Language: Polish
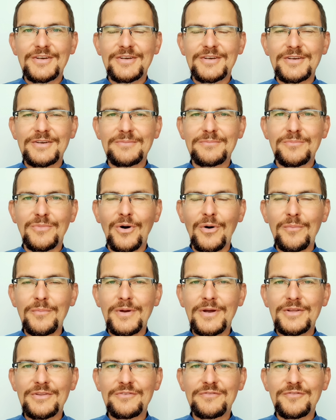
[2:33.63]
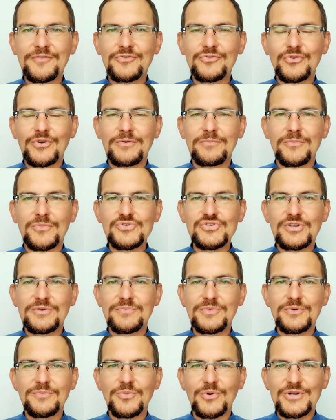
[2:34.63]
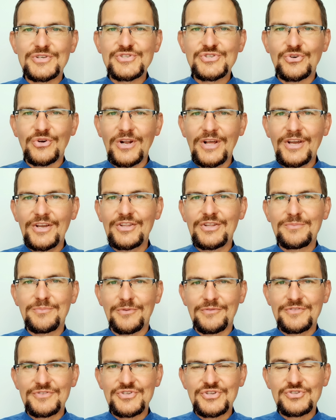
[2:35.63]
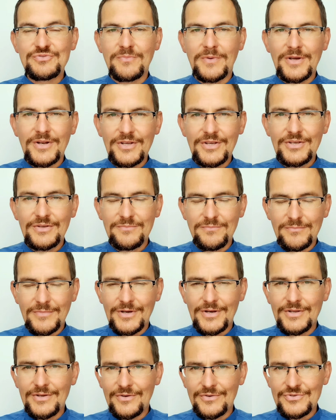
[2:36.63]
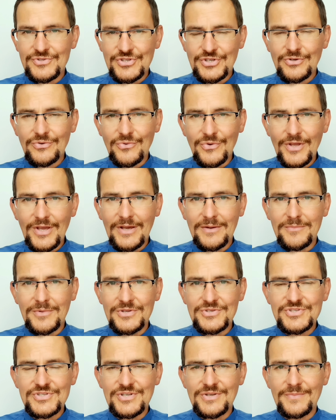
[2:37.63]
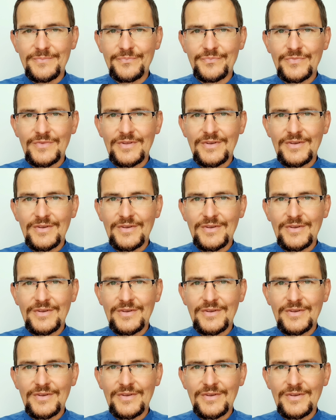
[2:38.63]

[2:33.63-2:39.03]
y, moment, w którym możemy po raz kolejny powiedzieć Maryi, Maryjo, dziękujemy Ci.